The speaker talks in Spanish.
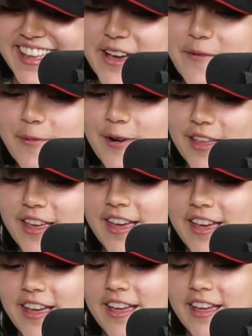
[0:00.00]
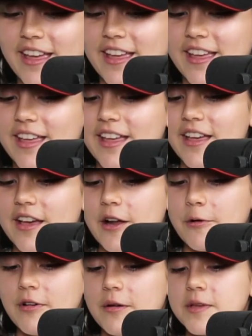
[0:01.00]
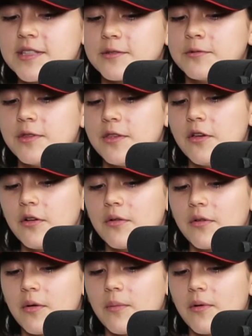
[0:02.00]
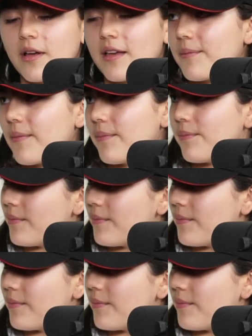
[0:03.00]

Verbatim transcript: Porque alguna vez un niño como que me